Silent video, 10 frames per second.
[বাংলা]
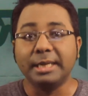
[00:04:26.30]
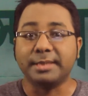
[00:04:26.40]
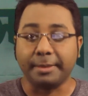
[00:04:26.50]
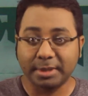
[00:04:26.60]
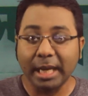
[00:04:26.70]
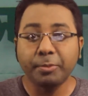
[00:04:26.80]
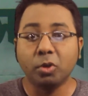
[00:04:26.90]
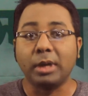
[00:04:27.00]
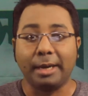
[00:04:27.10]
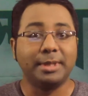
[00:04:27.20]
সাবস্ক্রাইব
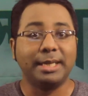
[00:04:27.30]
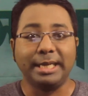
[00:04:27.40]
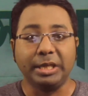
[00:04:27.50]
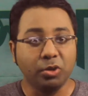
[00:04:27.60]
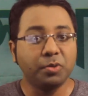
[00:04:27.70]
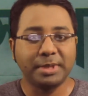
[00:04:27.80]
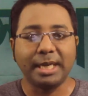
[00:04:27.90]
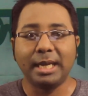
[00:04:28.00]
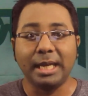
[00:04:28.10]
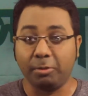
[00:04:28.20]
করুন আমাদের এই ইউটিউব
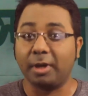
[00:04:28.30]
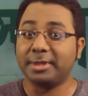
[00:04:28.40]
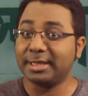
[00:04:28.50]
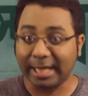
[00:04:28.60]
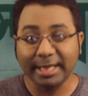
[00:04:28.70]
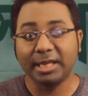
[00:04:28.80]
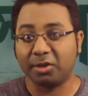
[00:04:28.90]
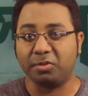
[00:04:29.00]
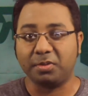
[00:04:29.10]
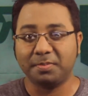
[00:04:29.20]
চ্যানেল এবং আমাদের সাথেই
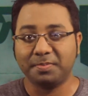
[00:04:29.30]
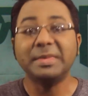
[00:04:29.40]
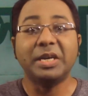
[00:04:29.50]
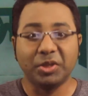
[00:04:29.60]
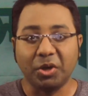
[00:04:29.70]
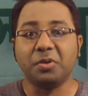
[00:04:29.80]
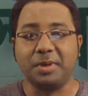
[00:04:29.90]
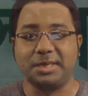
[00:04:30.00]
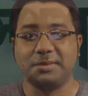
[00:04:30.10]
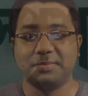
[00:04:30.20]
থাকুন
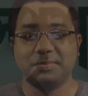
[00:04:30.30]
ধন্যবাদ